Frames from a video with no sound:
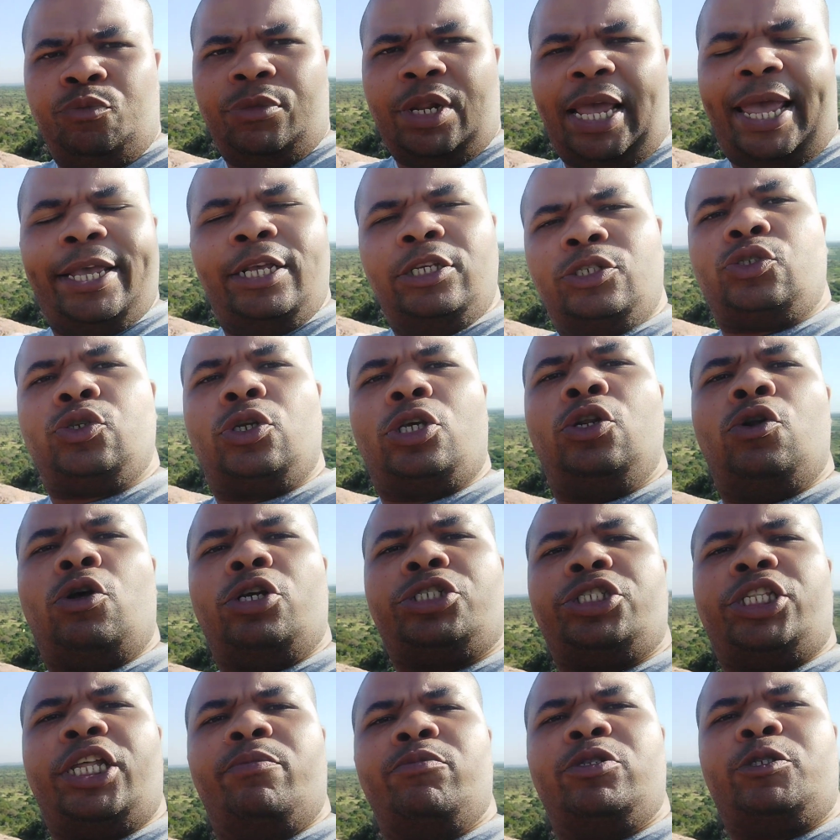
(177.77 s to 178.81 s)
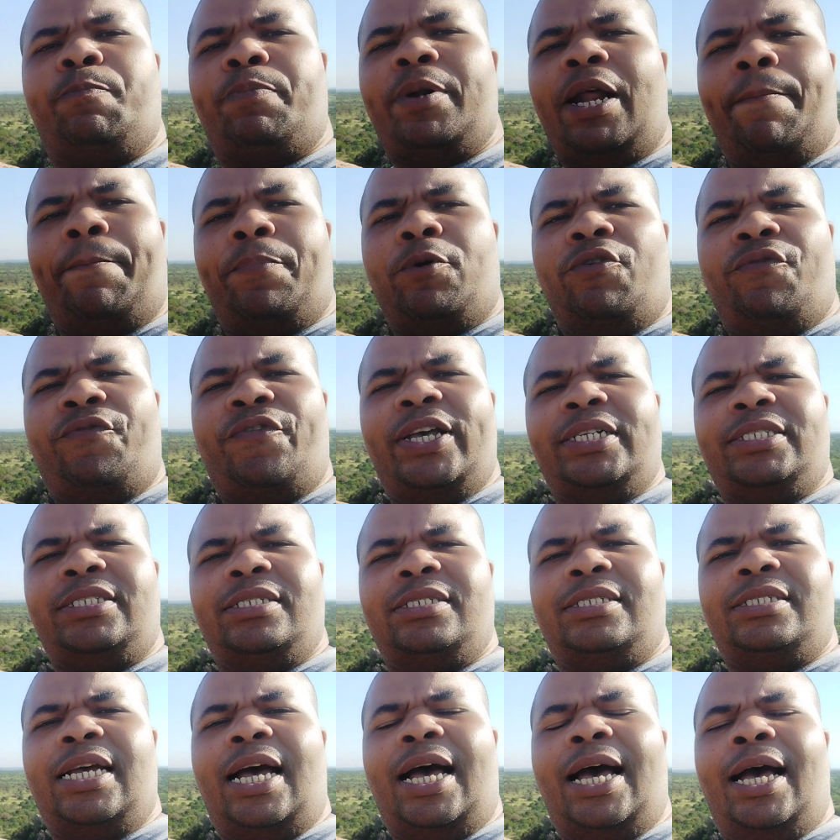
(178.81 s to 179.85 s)
É isso que nós temos para
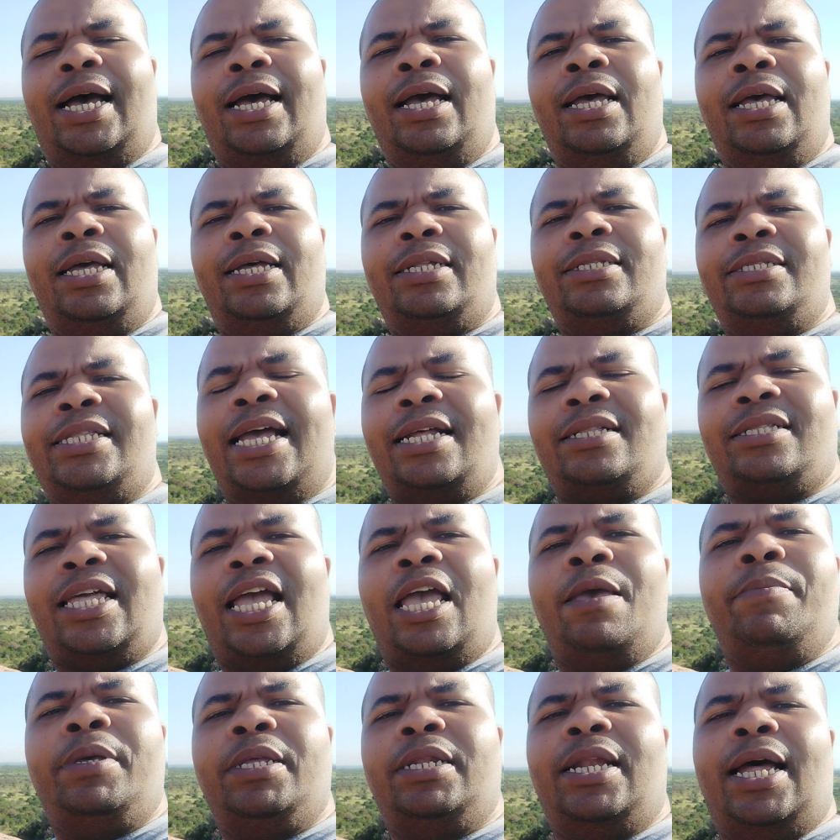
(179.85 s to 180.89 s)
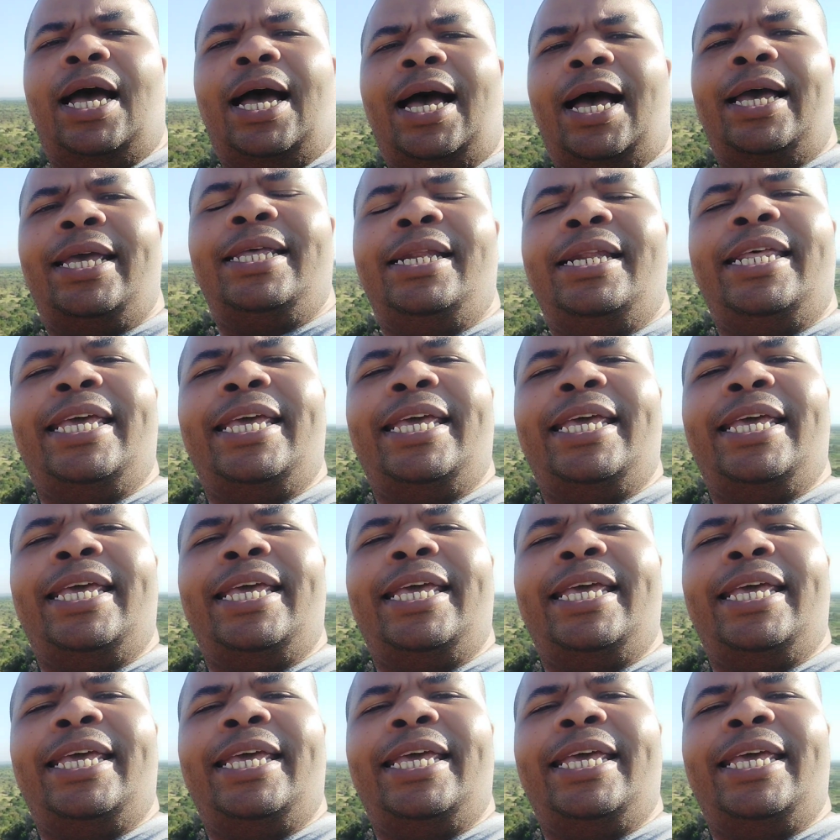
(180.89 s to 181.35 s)
profetizar, determinar é e